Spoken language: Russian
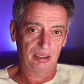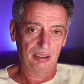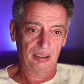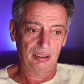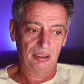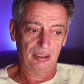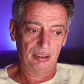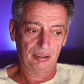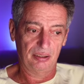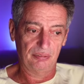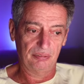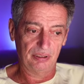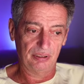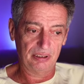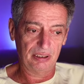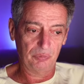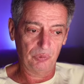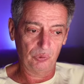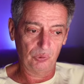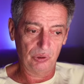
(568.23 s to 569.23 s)
И в
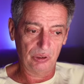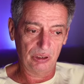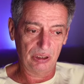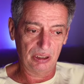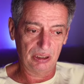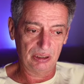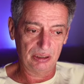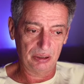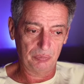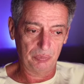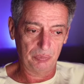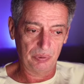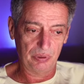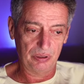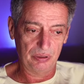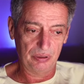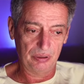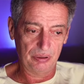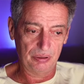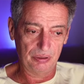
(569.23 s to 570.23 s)
этом у них есть и,
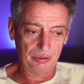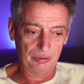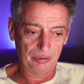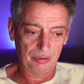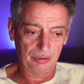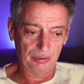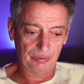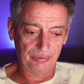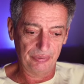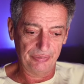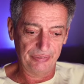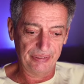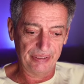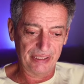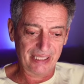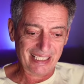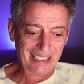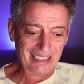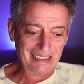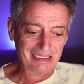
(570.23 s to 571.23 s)
и, и
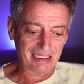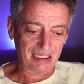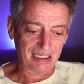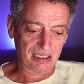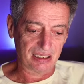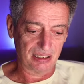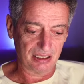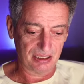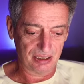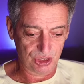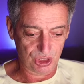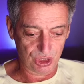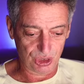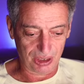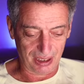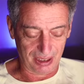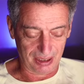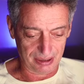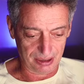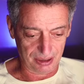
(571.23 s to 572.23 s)
кризис,
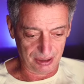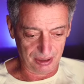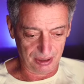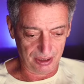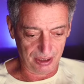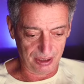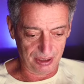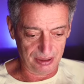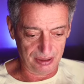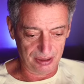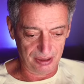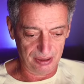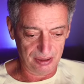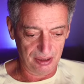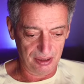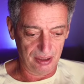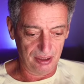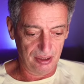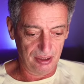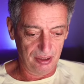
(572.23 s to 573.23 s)
чикагский кризис.
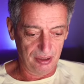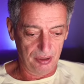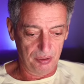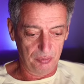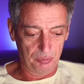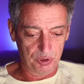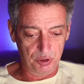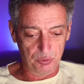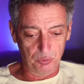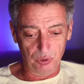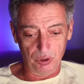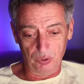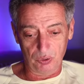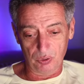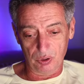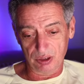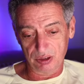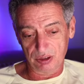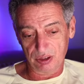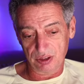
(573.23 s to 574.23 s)
Почему такое
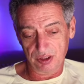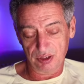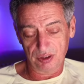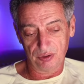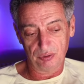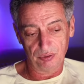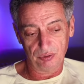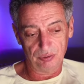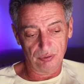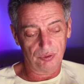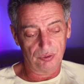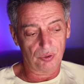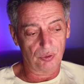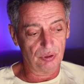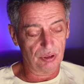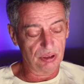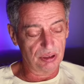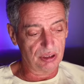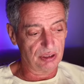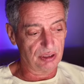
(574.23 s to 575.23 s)
разрешено? Ну,
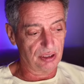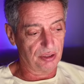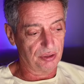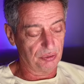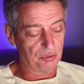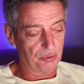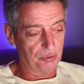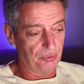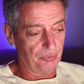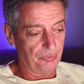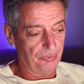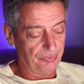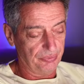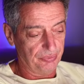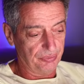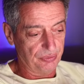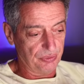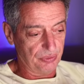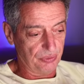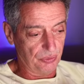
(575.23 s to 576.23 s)
трудно сказать. У,
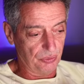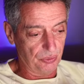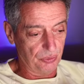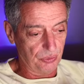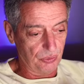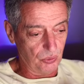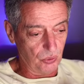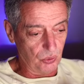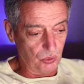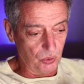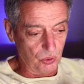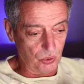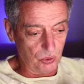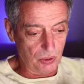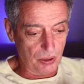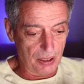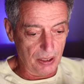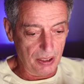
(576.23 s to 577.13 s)
у, у